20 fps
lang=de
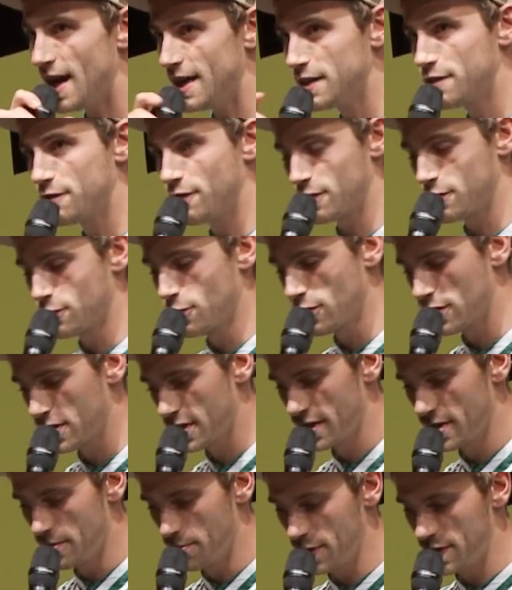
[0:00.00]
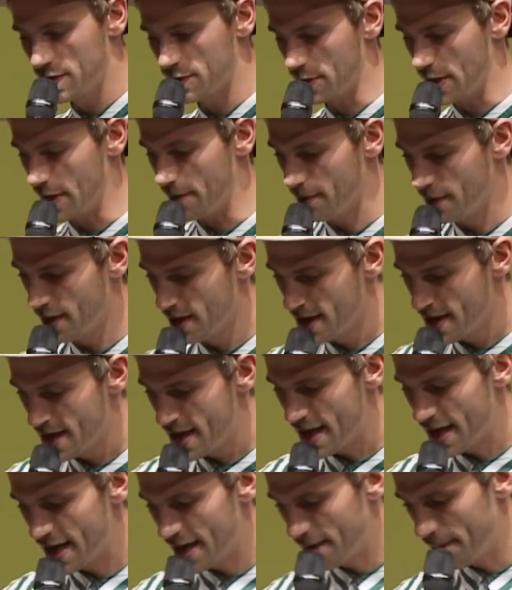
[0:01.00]
alles versucht mitzunehmen.
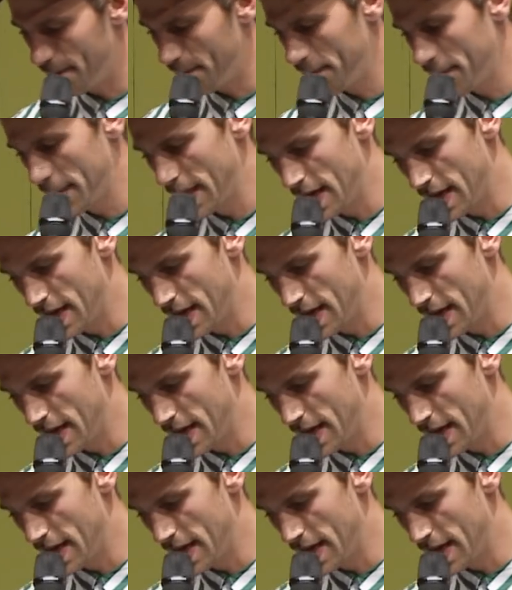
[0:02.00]
Ähm,